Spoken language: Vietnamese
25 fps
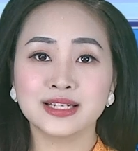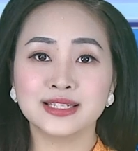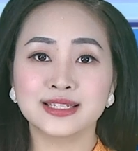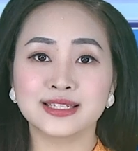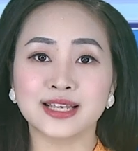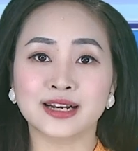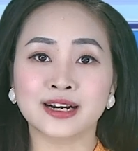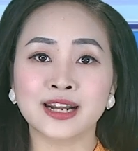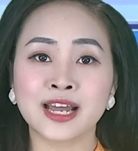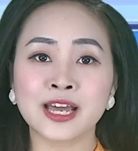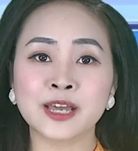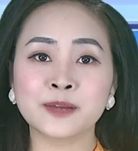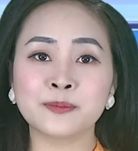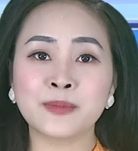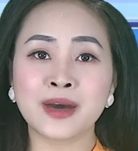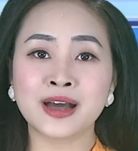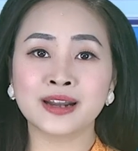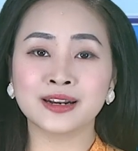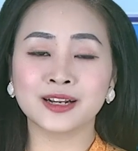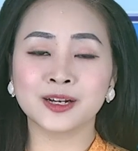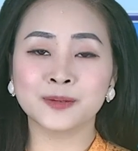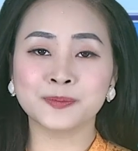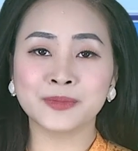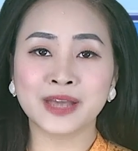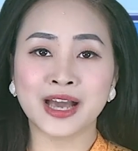Sáng nay, Ban
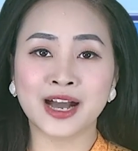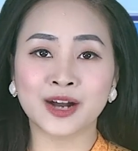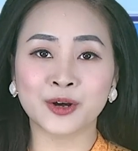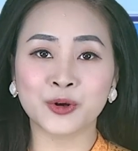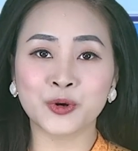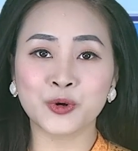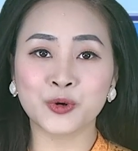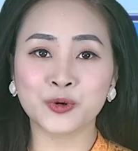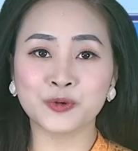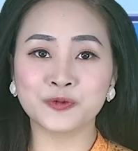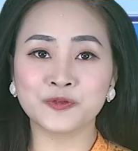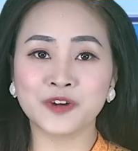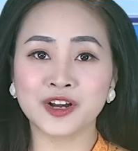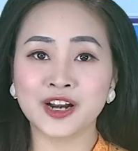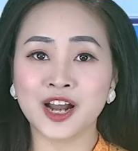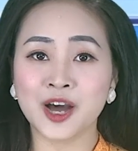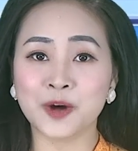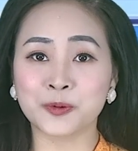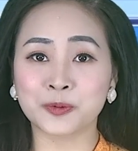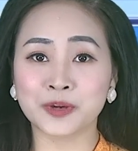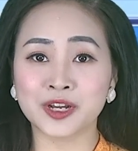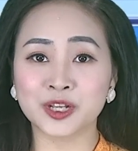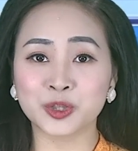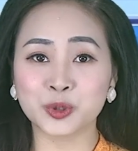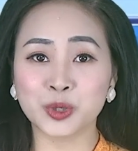âm nhạc Hội Văn
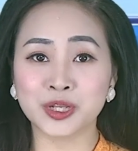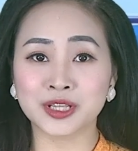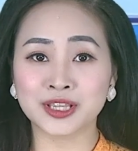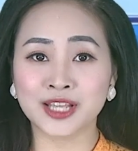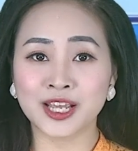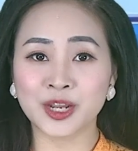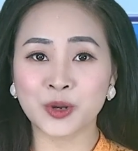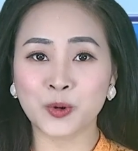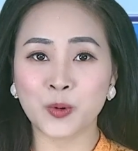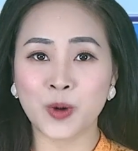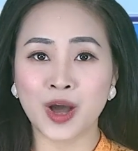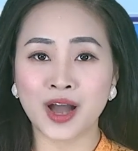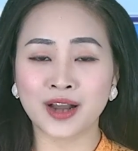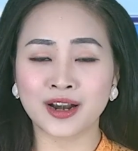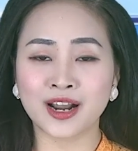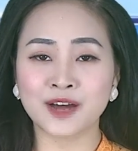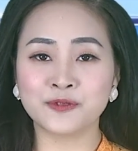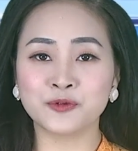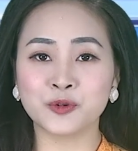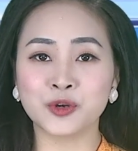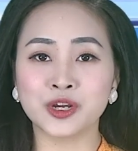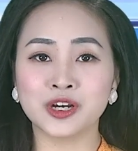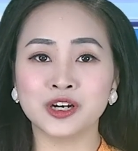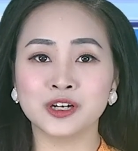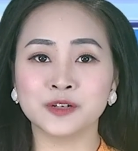học Nghệ thuật Thanh Hóa đã
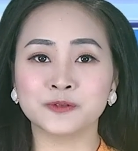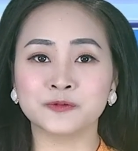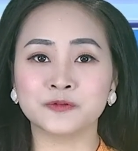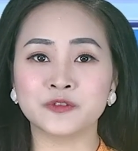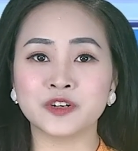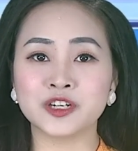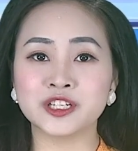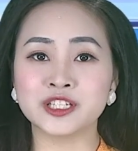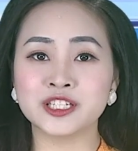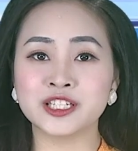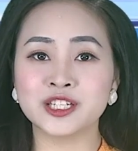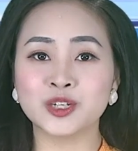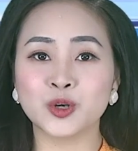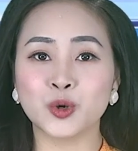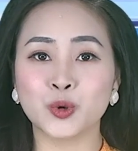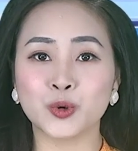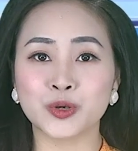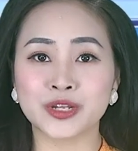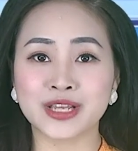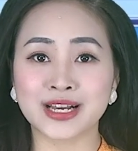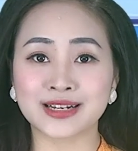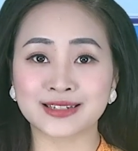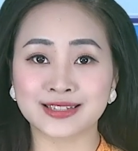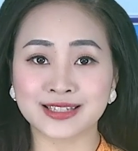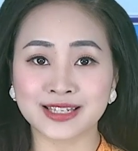phối hợp với Tri hội
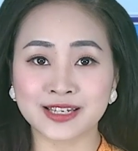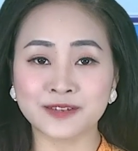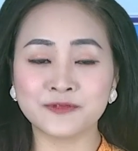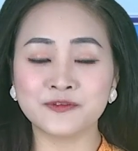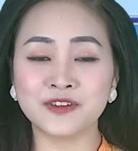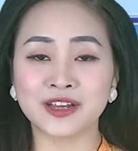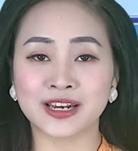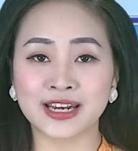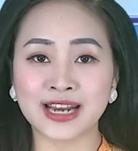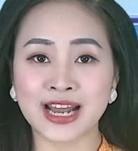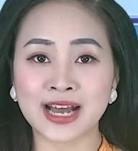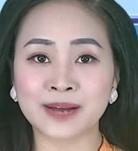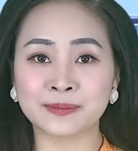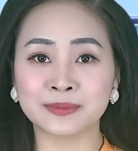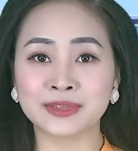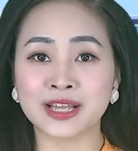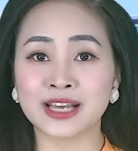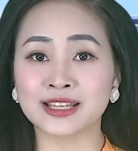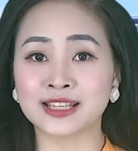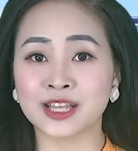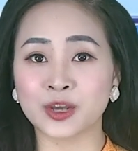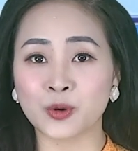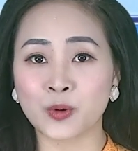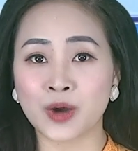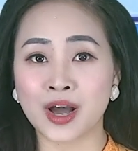Nhạc sĩ Việt Nam tại
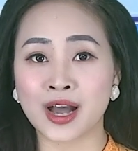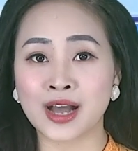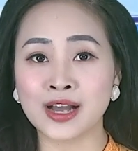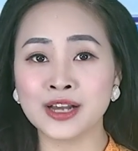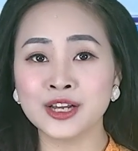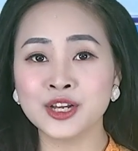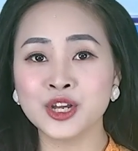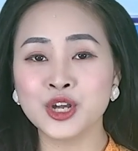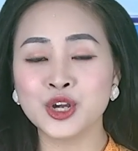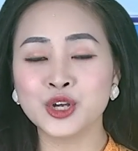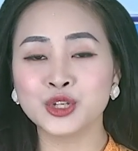Thanh Hóa